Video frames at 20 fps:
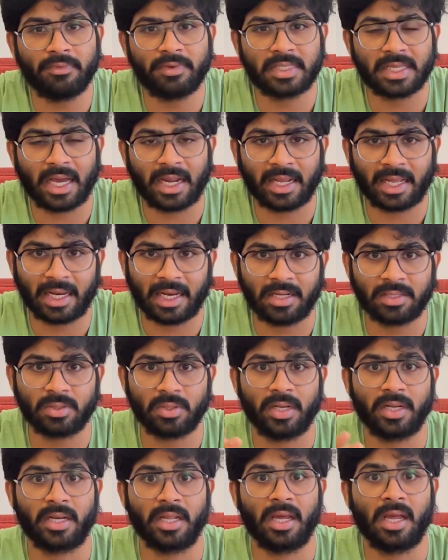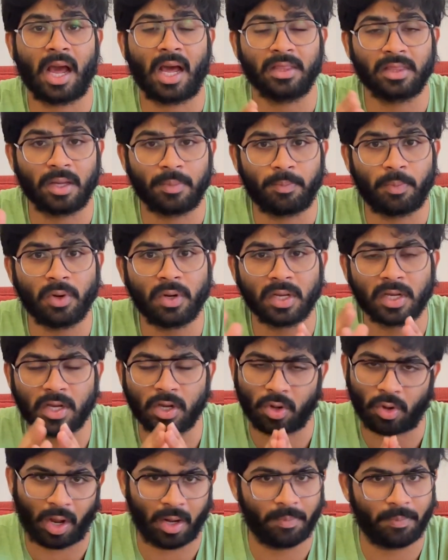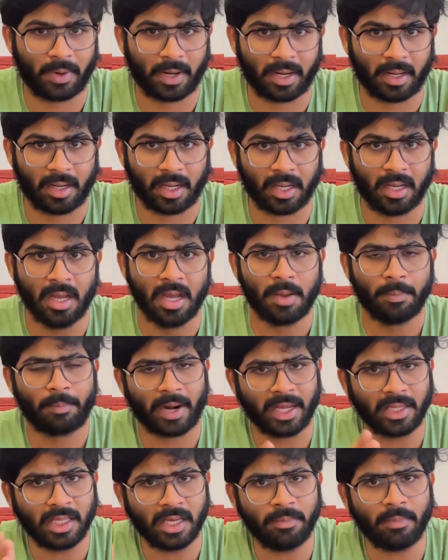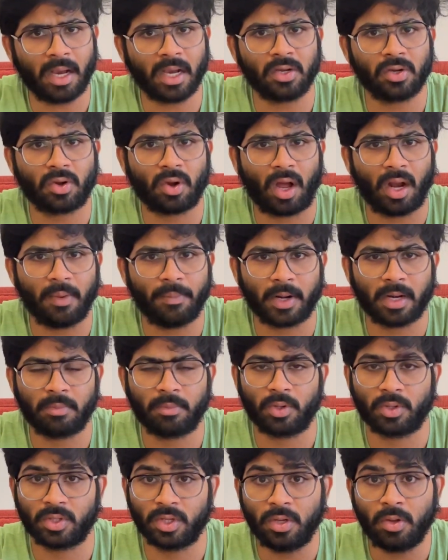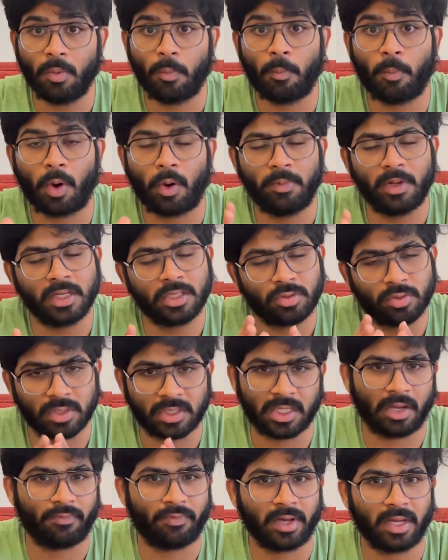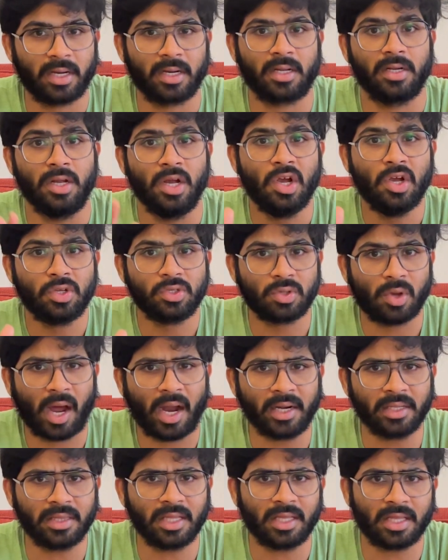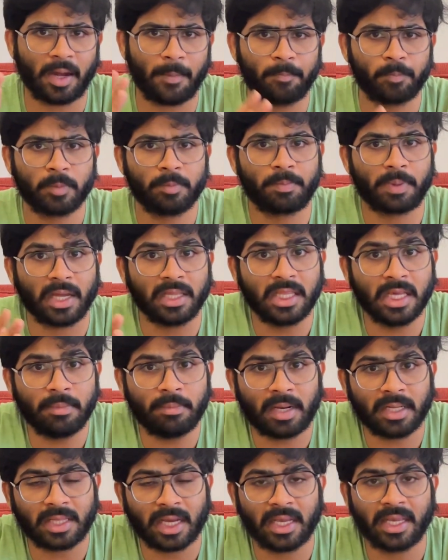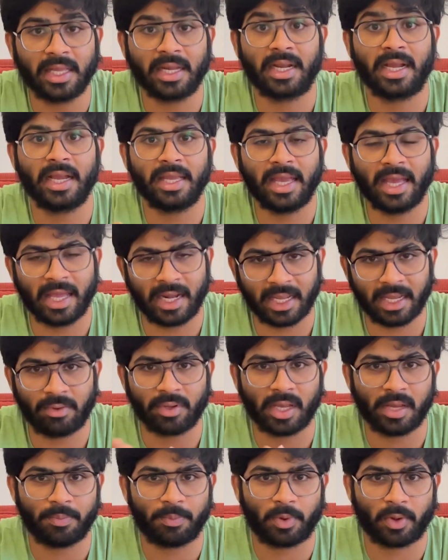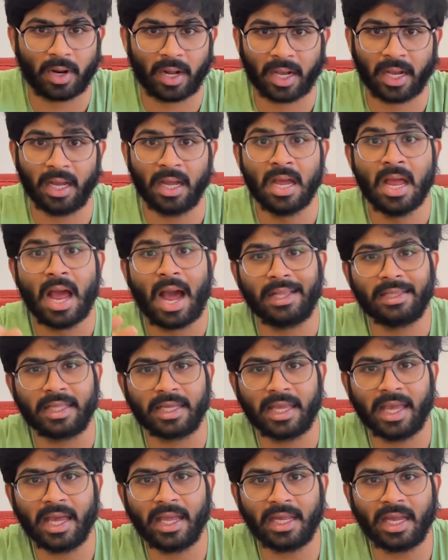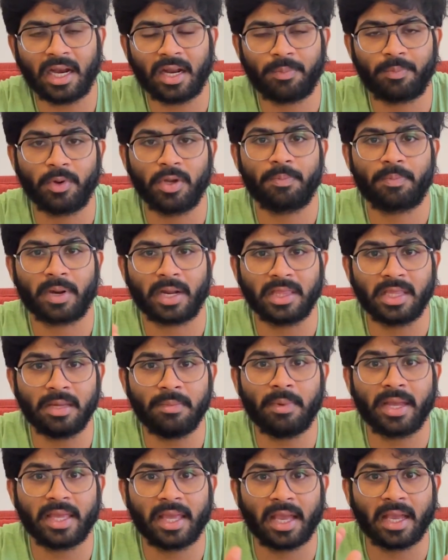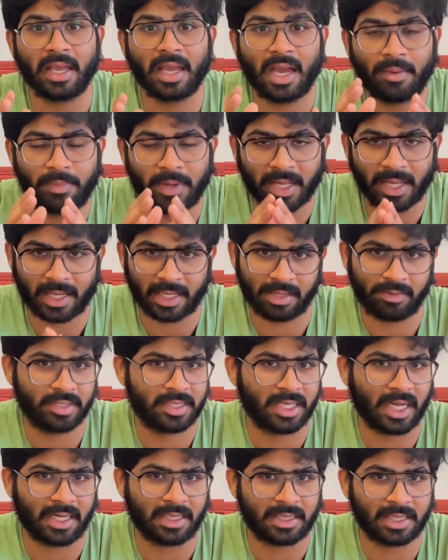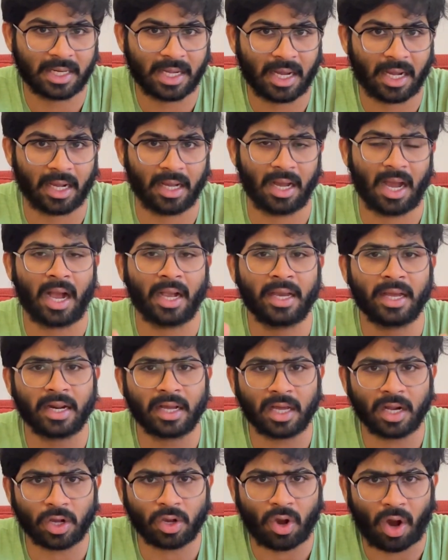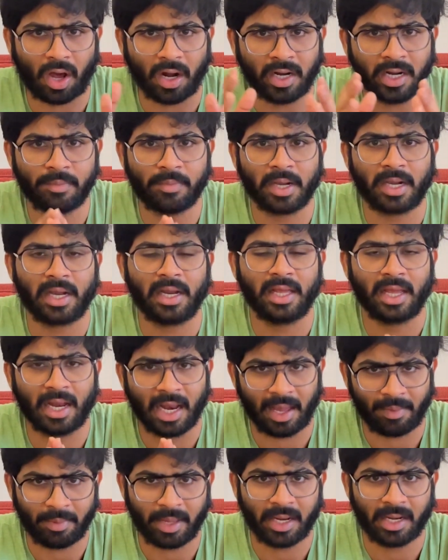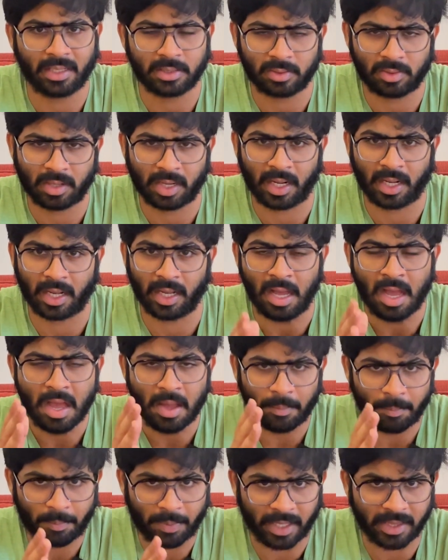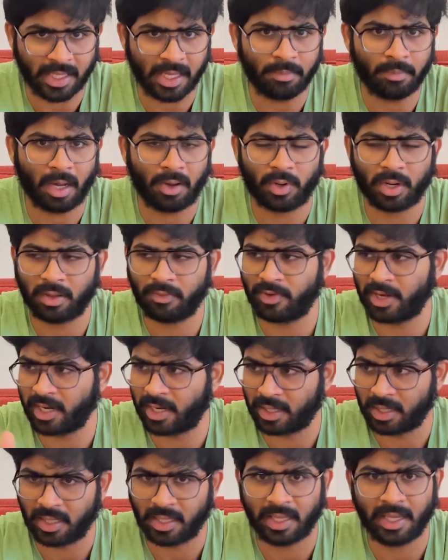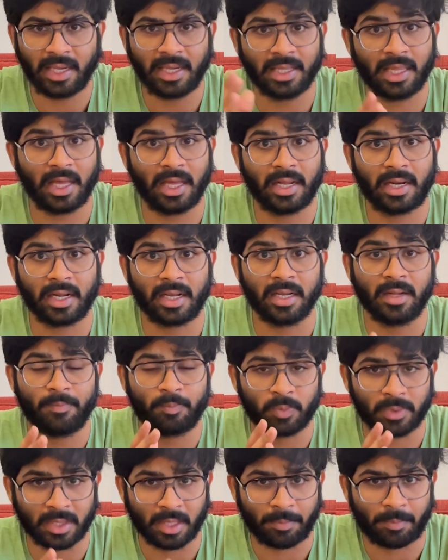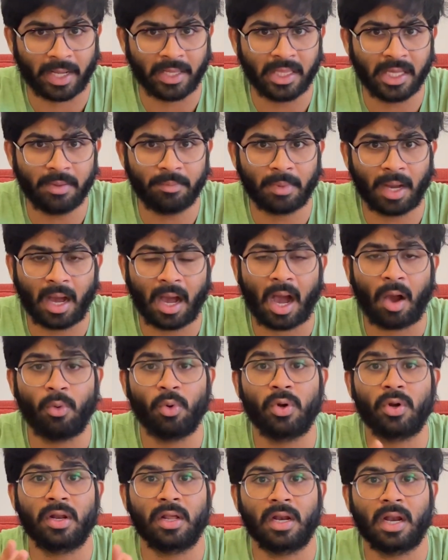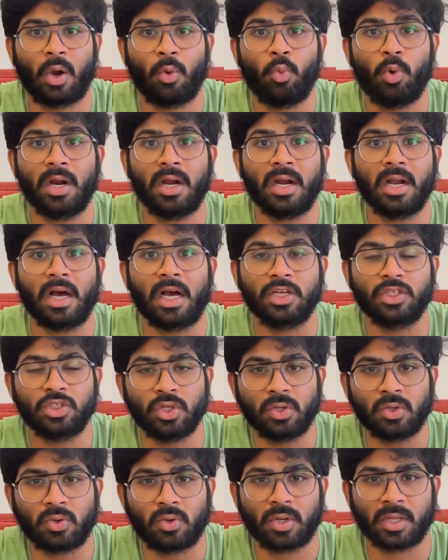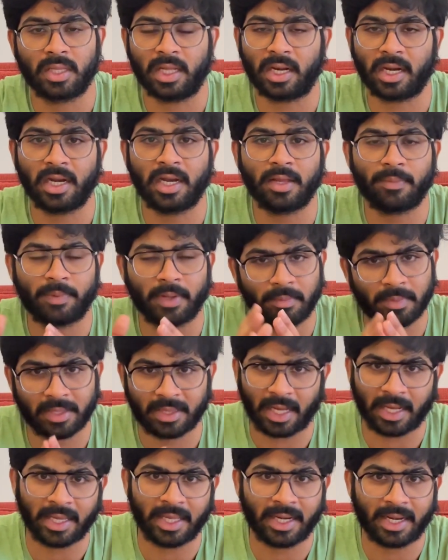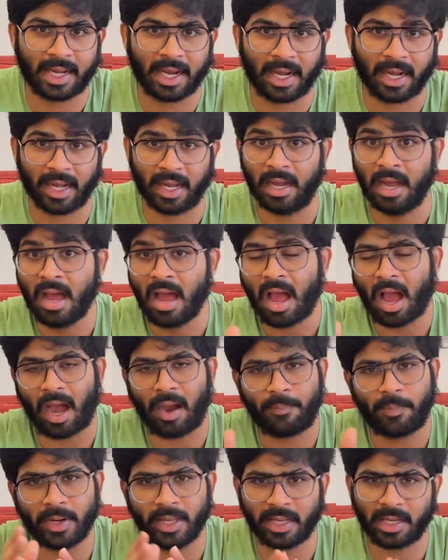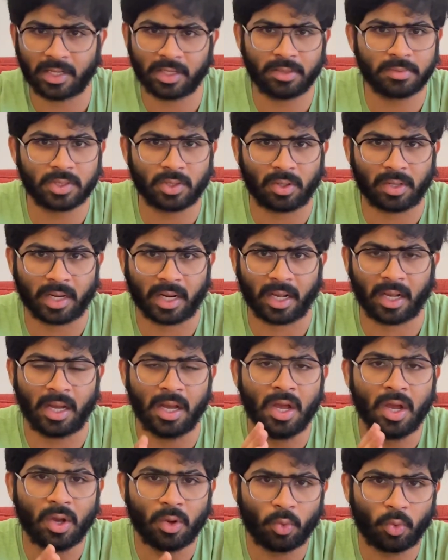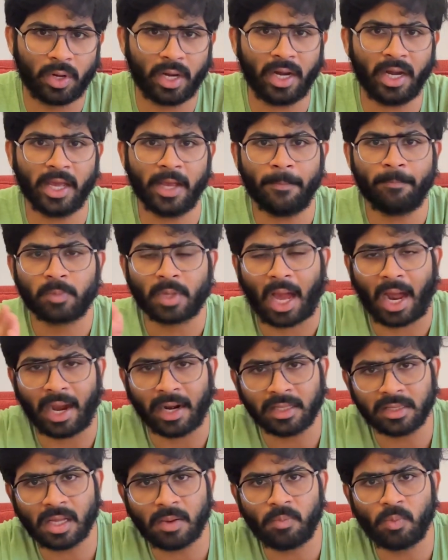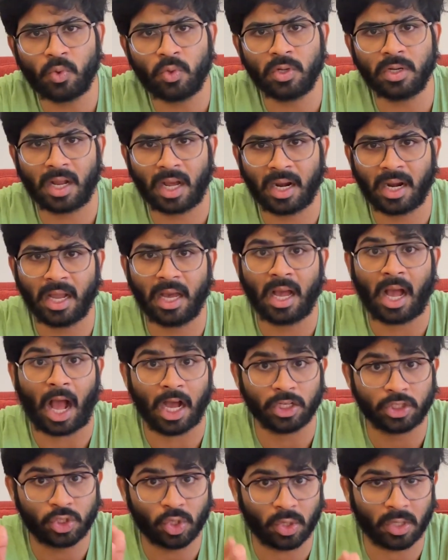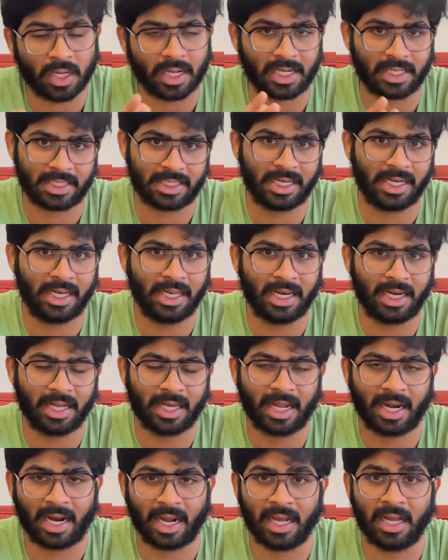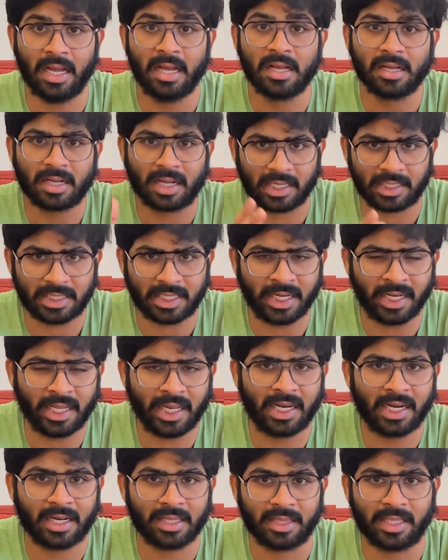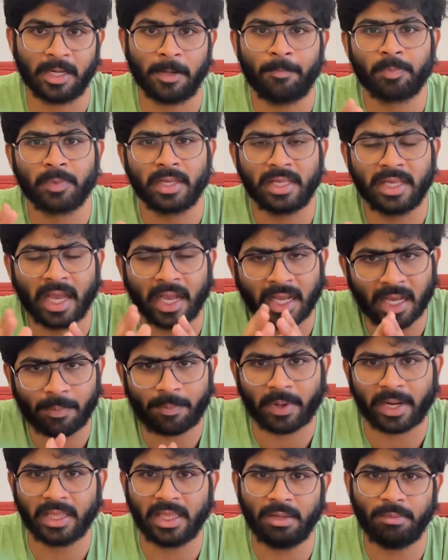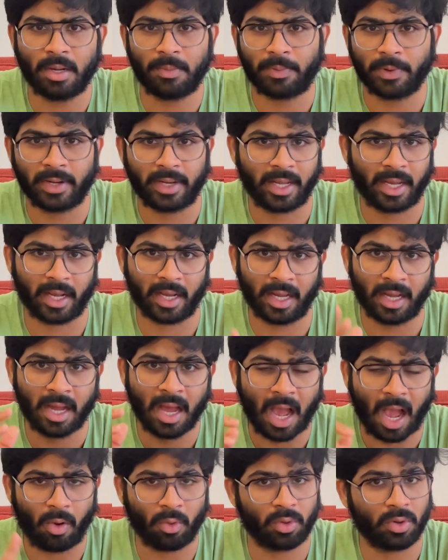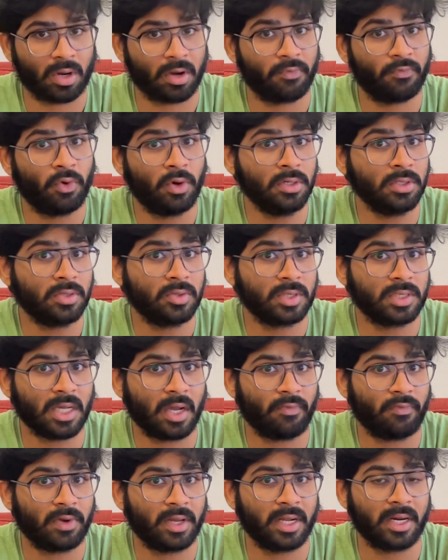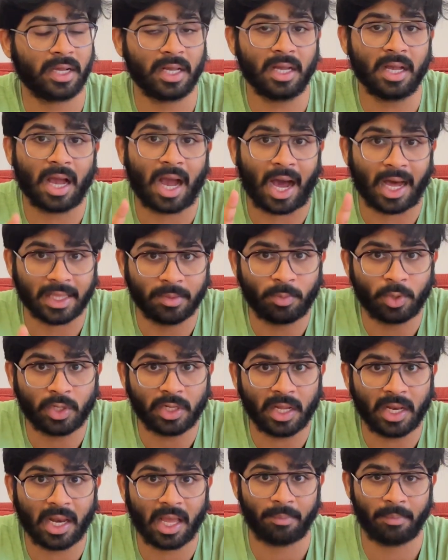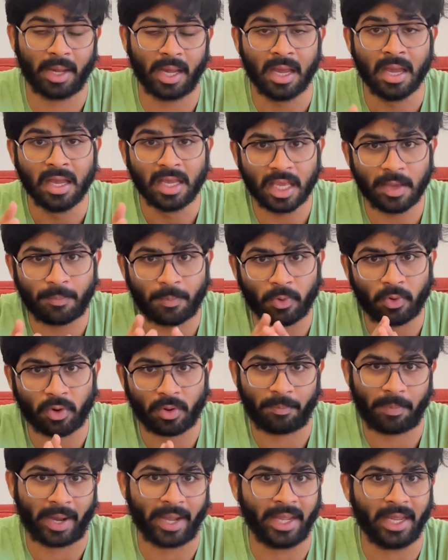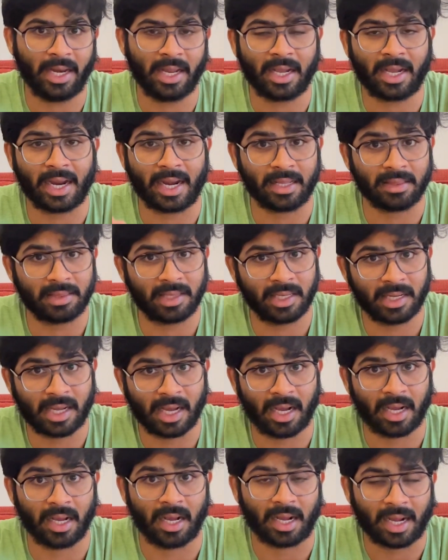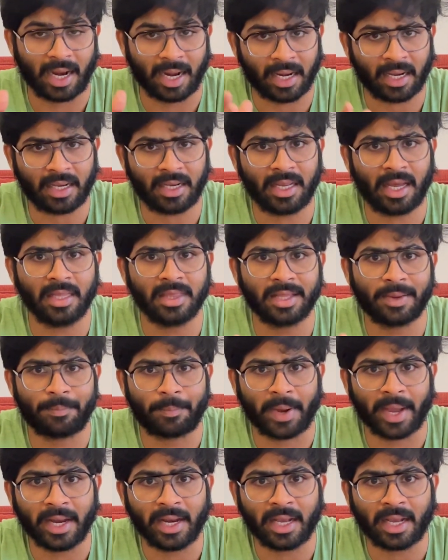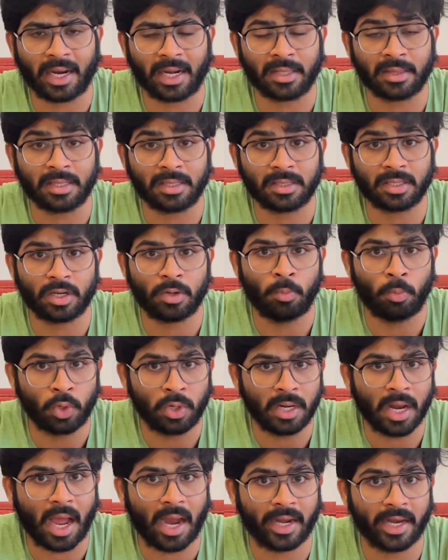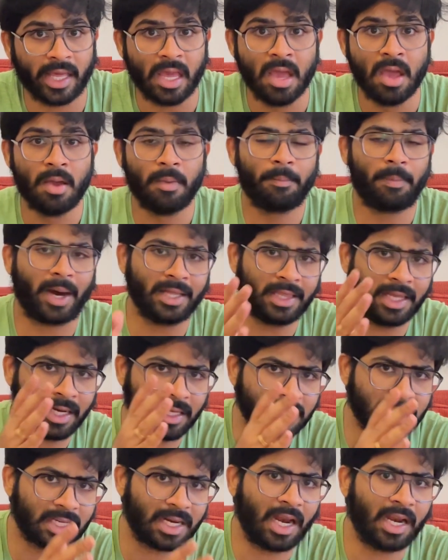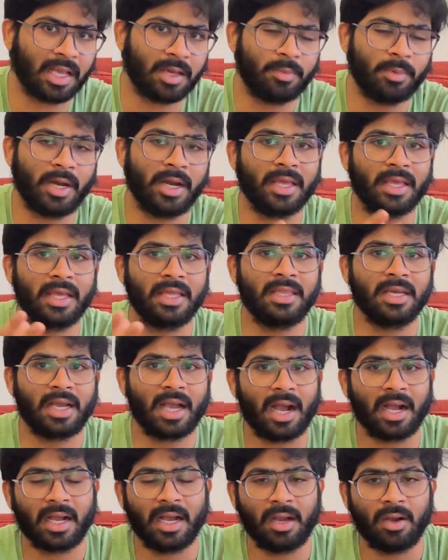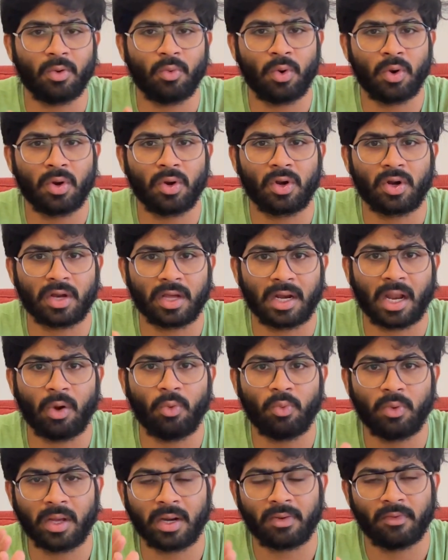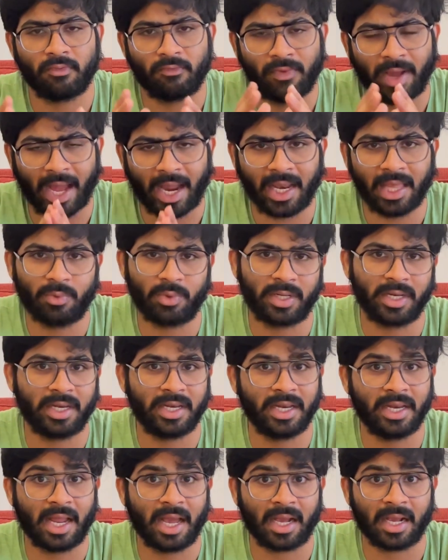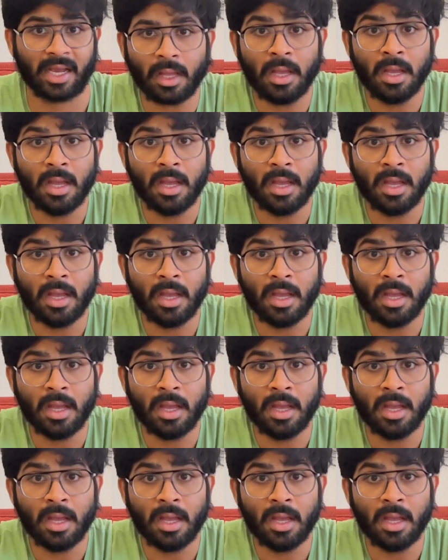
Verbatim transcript: விசாரிக்கலாம்னு சொல்லிட்டு அந்த பொண்ணுக்கு கால் பண்றாங்க பிரதிமாவுக்கு கால் பண்ணும்போது மொபைல் சுவிச் ஆஃபா இருக்கு ஸோ அடுத்ததா பிரதிமா தங்கியிருக்க ஏரியாவுக்கே போறாங்க அந்த ஏரியால போய் பிரதிமா எங்க அப்படிங்கறத விசாரிச்சிருக்காங்க அங்க இருக்கிற காலனி மக்கள் எல்லாமே என்ன சொல்றாங்க பிரதிமாவோட வீடு இங்கதான் இருக்கு இந்த பிரதிமா அவங்களோட லவ்வரான அசோக் கூட தான் ரெண்டு பேருமே தங்கியிருக்காங்க அப்படிங்கிறதும் சொல்றாங்க உடனே அடுத்த மூணு நாள்ல அசோக்கை கஸ்டடியில் எடுக்கிறாங்க கஸ்டடியில் எடுத்து எங்கே பிரதிமா போயிட்டாங்க அவங்களோட ஃபோன் சுவிச் ஆஃபில் இருக்குது அது மட்டும் இல்லாமல் இப்போ ஒரு பையனை கடத்தியிருக்காங்க கரெக்டாக இந்த பையனை கடத்துறதுக்கு முன்னாடி பதினஞ்சு நாளைக்கு முன்னாடி எதுக்காக உங்களோட லவ்வர் வேலையை விட்டு நின்னாங்க